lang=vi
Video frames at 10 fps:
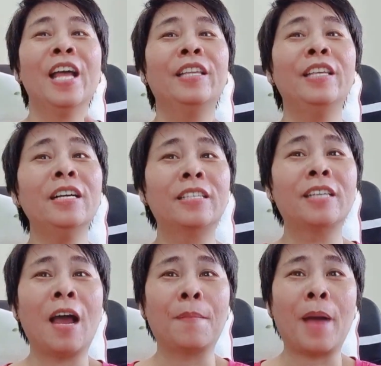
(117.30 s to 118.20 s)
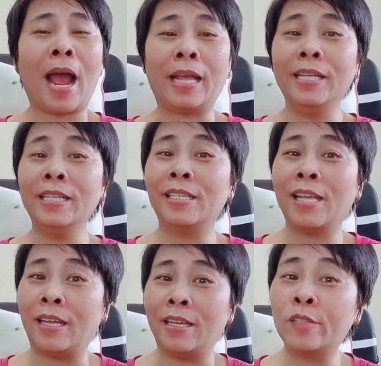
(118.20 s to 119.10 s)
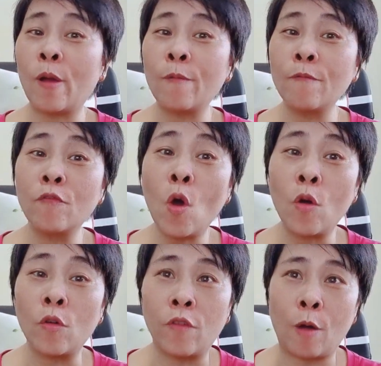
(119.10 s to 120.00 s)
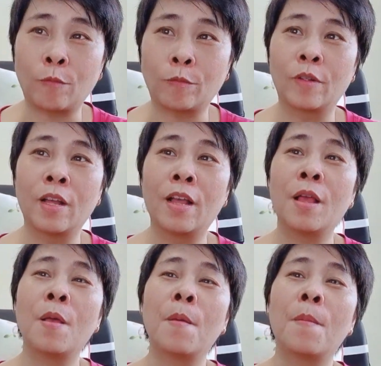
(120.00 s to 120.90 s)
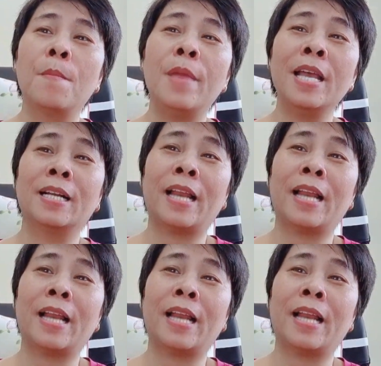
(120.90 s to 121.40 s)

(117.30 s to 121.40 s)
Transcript: nhưng chờ mãi chỉ trong vô vọng biết